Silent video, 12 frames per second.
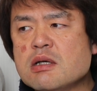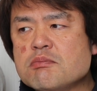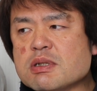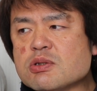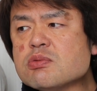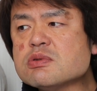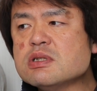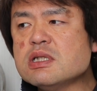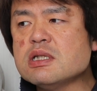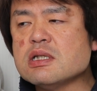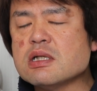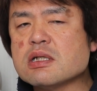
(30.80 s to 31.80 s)
まあ、特に
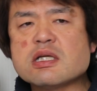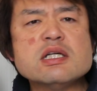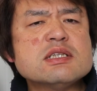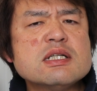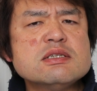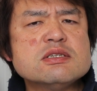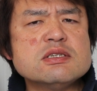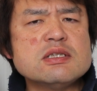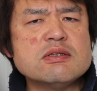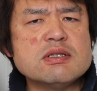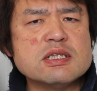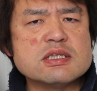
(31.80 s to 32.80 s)
計算につい
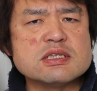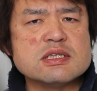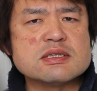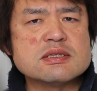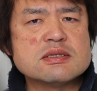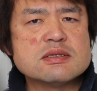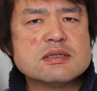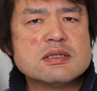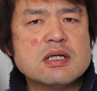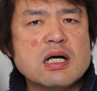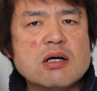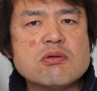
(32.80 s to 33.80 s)
ての話です。
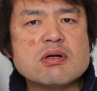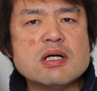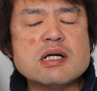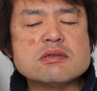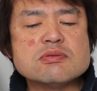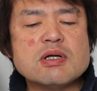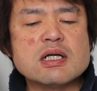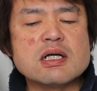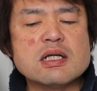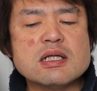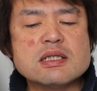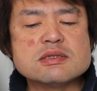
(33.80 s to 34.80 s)
あの科学は
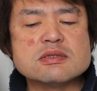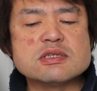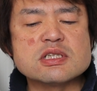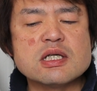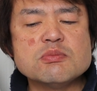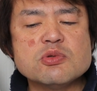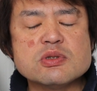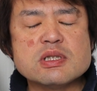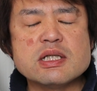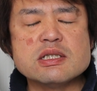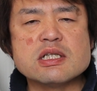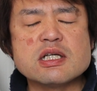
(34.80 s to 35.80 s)
必ず試験問
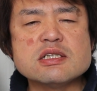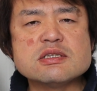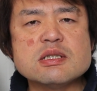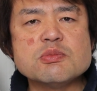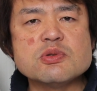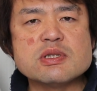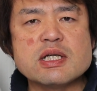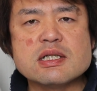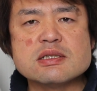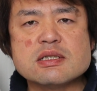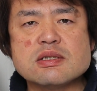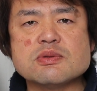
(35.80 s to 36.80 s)
題に計算問題が
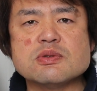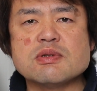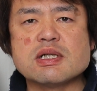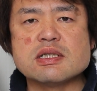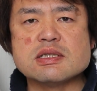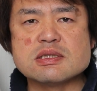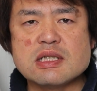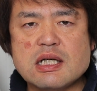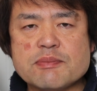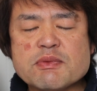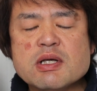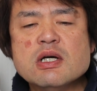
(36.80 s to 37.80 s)
出てくるわけです
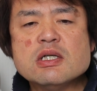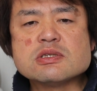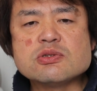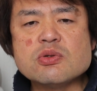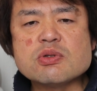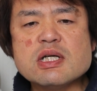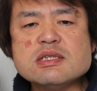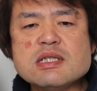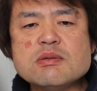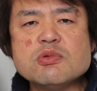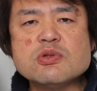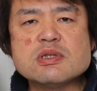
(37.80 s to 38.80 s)
がその計
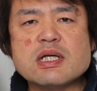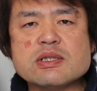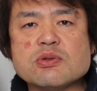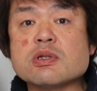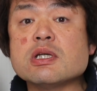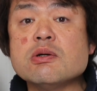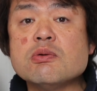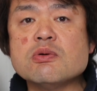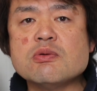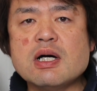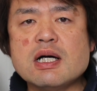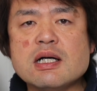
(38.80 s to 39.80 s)
算問題の基
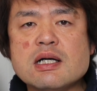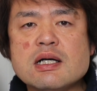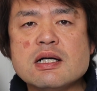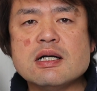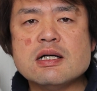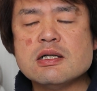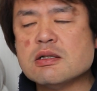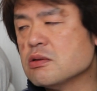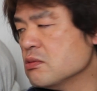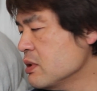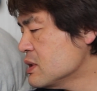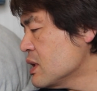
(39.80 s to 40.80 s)
本は
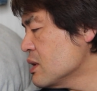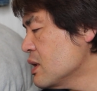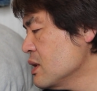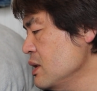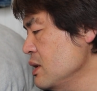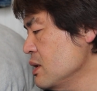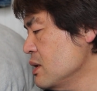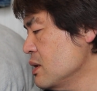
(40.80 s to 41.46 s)
上ちゃん何